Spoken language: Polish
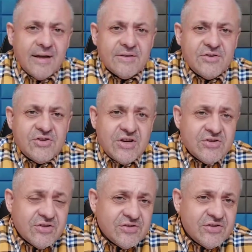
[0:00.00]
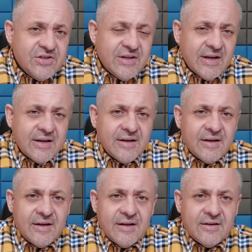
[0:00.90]
Dzisiejszy odcinek
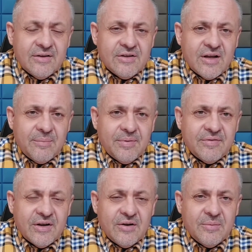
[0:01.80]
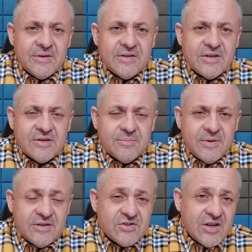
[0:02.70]
e, dotyka pewnego
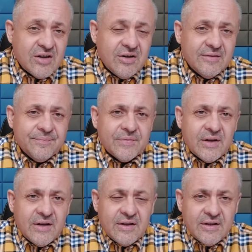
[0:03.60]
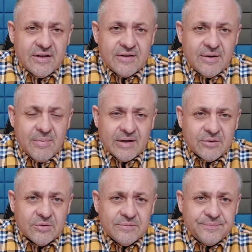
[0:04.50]
medycznego e,
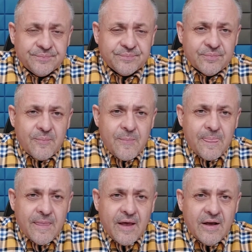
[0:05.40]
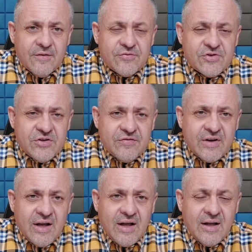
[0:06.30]
tematu. E,
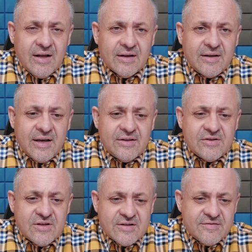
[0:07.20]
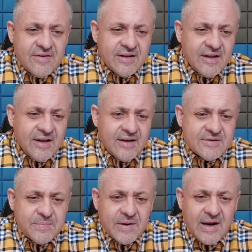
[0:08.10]
wszywka, kiedyś nazywana
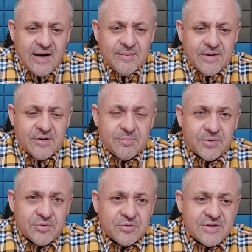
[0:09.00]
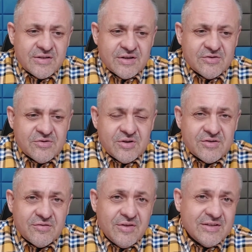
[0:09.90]
Esperalem, jego produkcja zakończyła
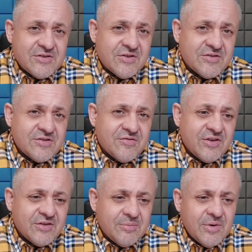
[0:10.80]
się w 2009